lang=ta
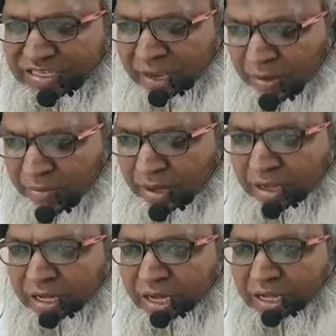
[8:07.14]

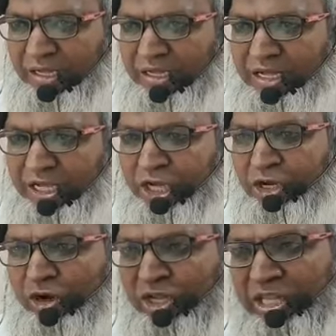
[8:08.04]
சமமாக
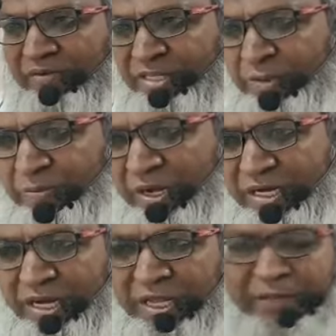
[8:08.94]
இன்னொருத்தரை வச்சு
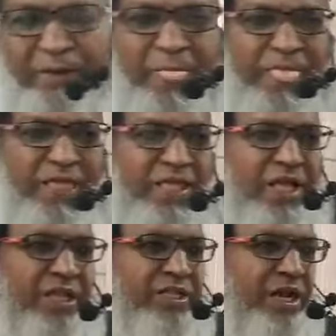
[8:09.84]
பார்க்கறது
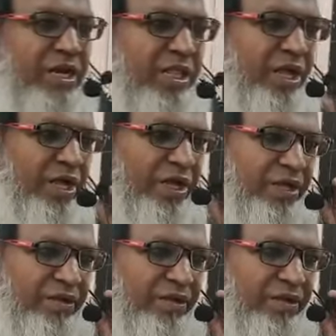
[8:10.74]
அதனால தான்